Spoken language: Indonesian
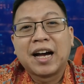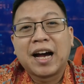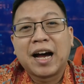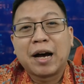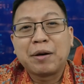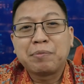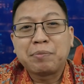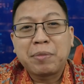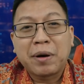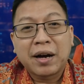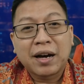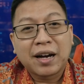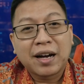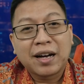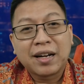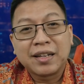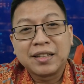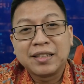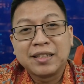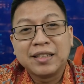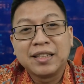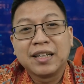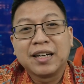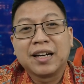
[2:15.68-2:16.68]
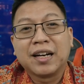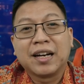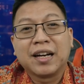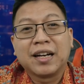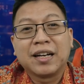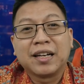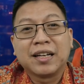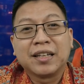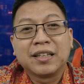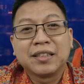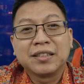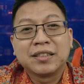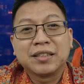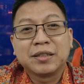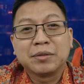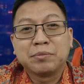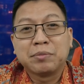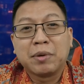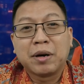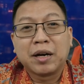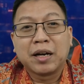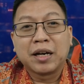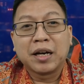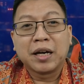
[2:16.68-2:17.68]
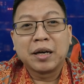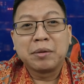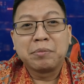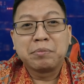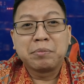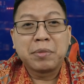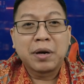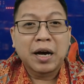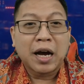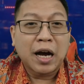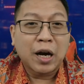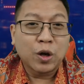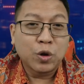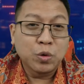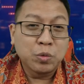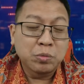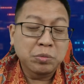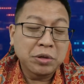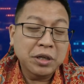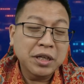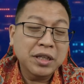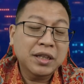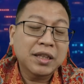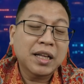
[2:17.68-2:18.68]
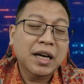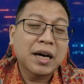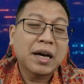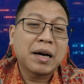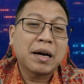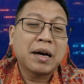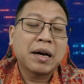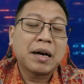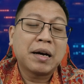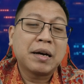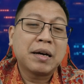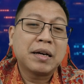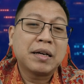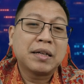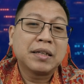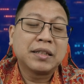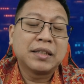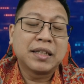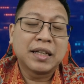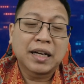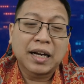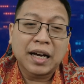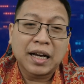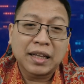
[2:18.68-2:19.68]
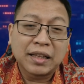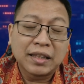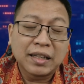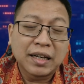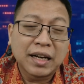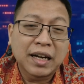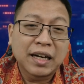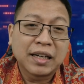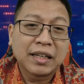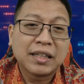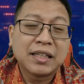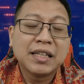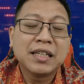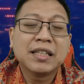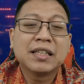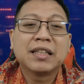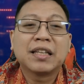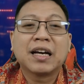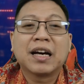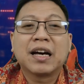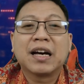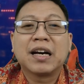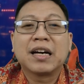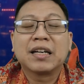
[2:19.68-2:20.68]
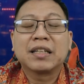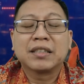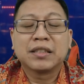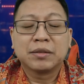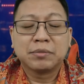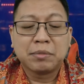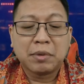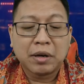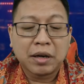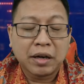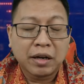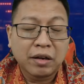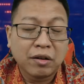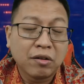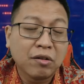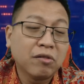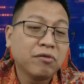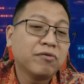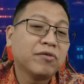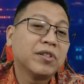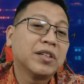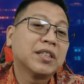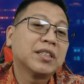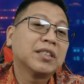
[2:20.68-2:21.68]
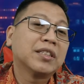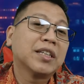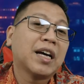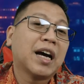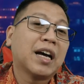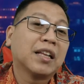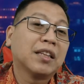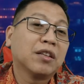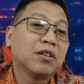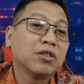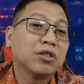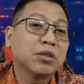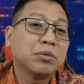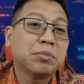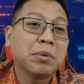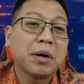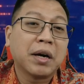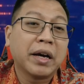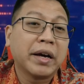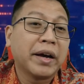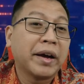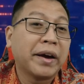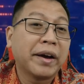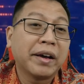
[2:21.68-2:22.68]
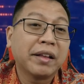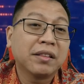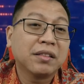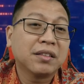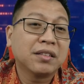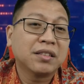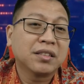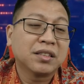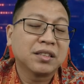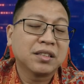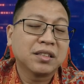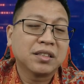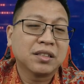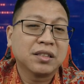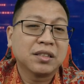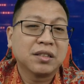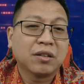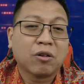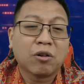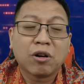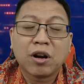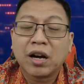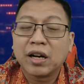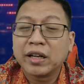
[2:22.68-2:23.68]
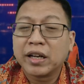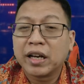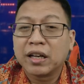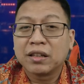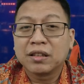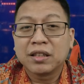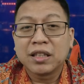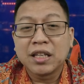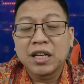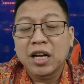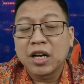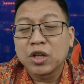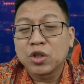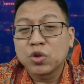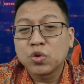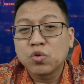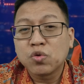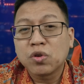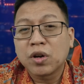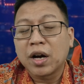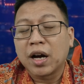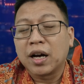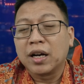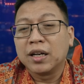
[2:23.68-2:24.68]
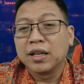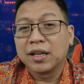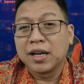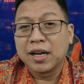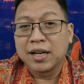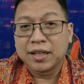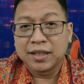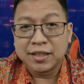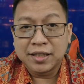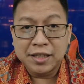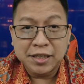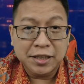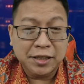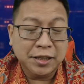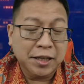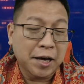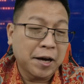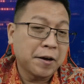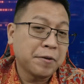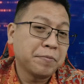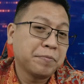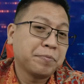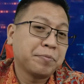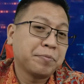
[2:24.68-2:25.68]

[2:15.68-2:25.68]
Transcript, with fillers: apakah dia sebagai pengagum kita, dekat dengan kita, sebagai lovers, atau sebagai haters, orang yang tidak suka dengan kita.